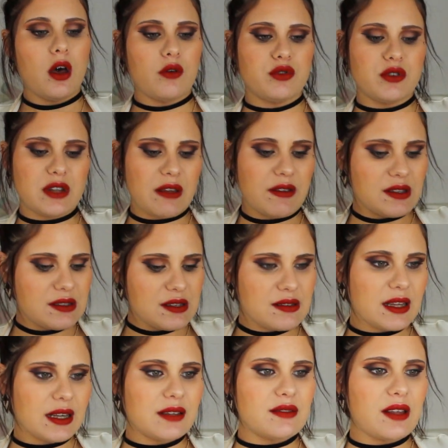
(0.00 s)
vous en avez
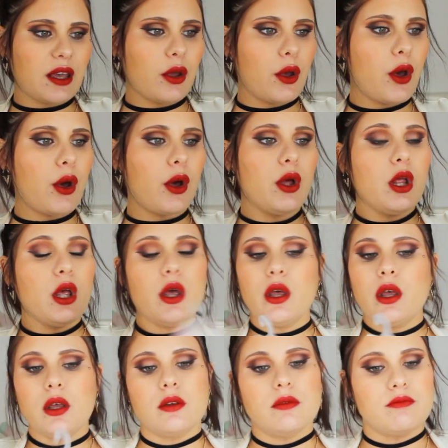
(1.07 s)
6 à l'intérieur
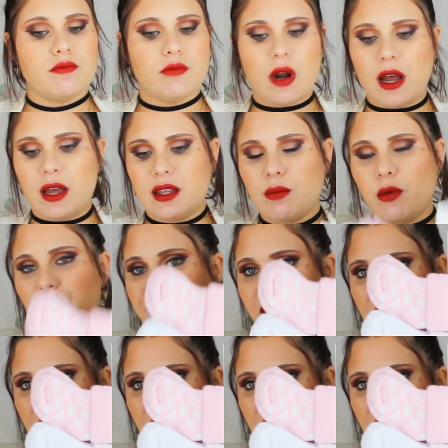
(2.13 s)
voilà, il m'en